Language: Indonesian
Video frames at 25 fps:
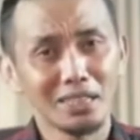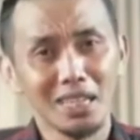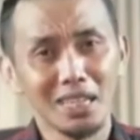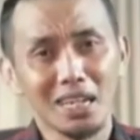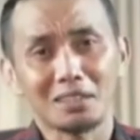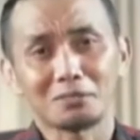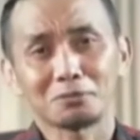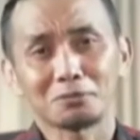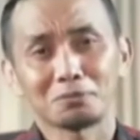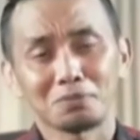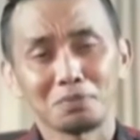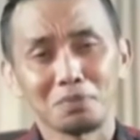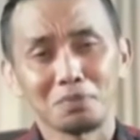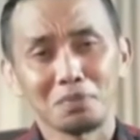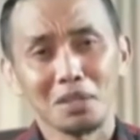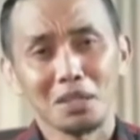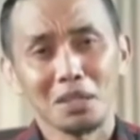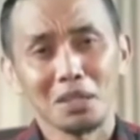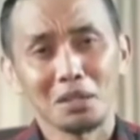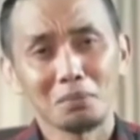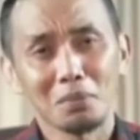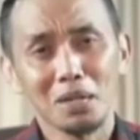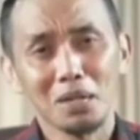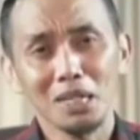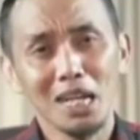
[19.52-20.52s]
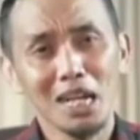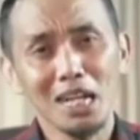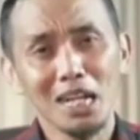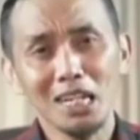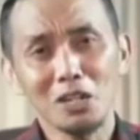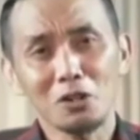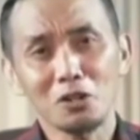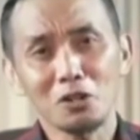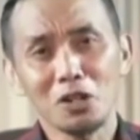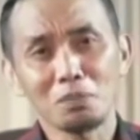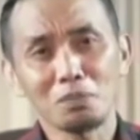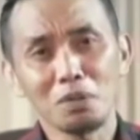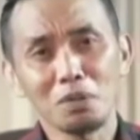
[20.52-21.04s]
Ya, mana
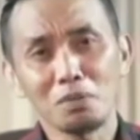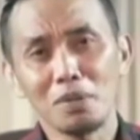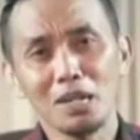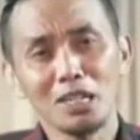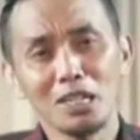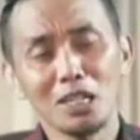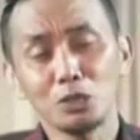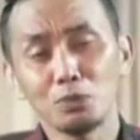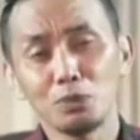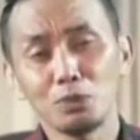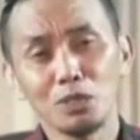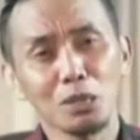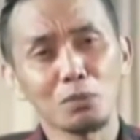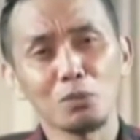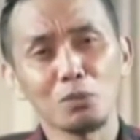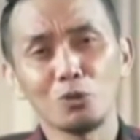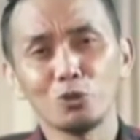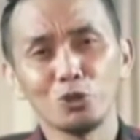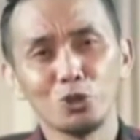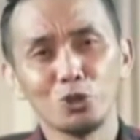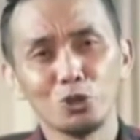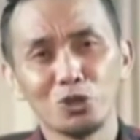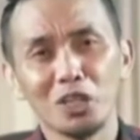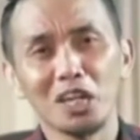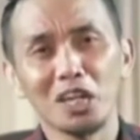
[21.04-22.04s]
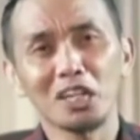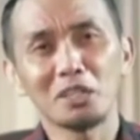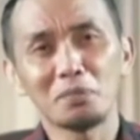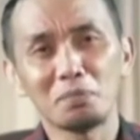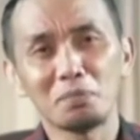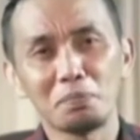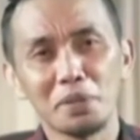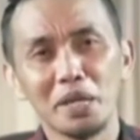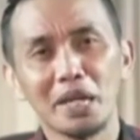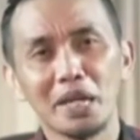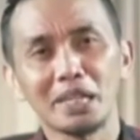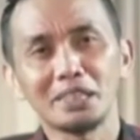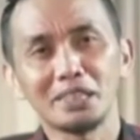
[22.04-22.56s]
ada orang pemalas bisa mewujudkan
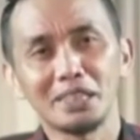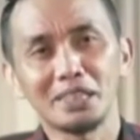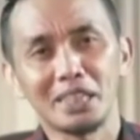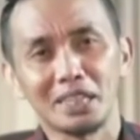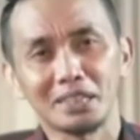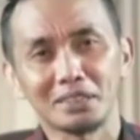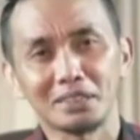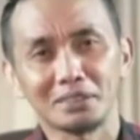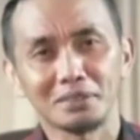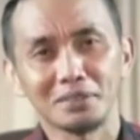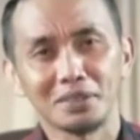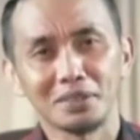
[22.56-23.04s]
impiannya?